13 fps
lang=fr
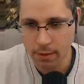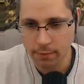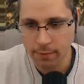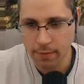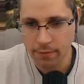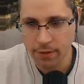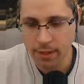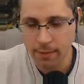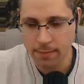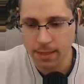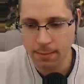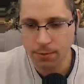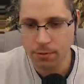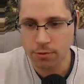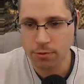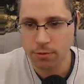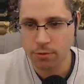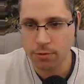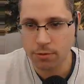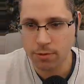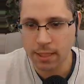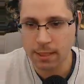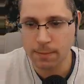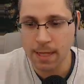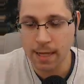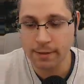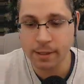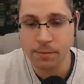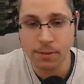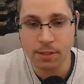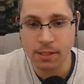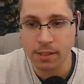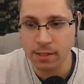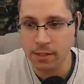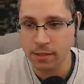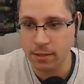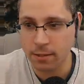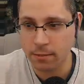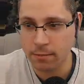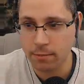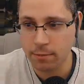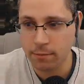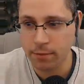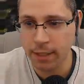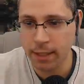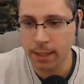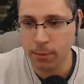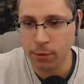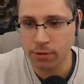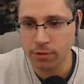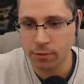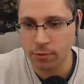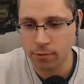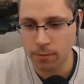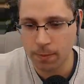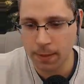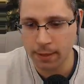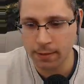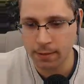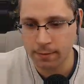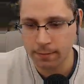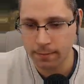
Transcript: On va finir un petit peu cette dernière petite ligne. Vous voyez que les bottes sont, prêtes. Hein.